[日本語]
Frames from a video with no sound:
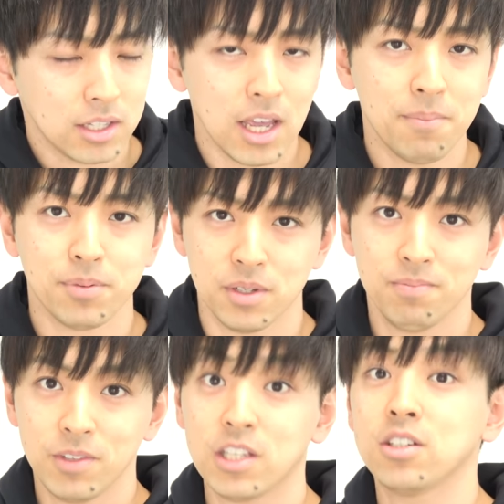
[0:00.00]
キャンプ
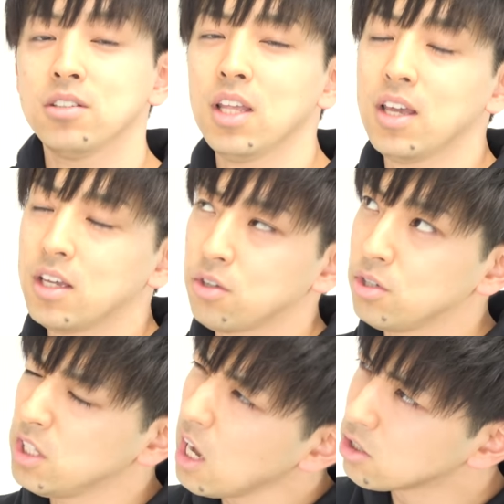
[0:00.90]
行くんで、えっと、
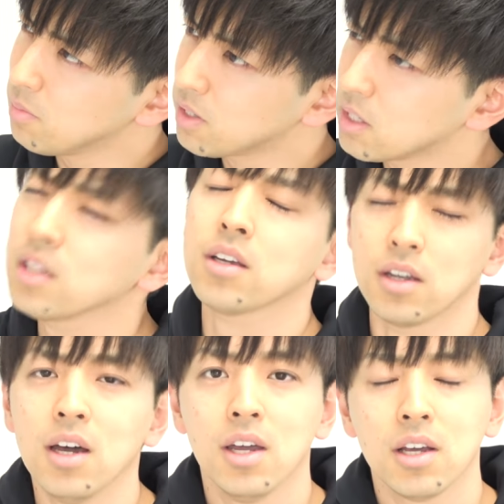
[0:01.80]
にはくみっかだったかな。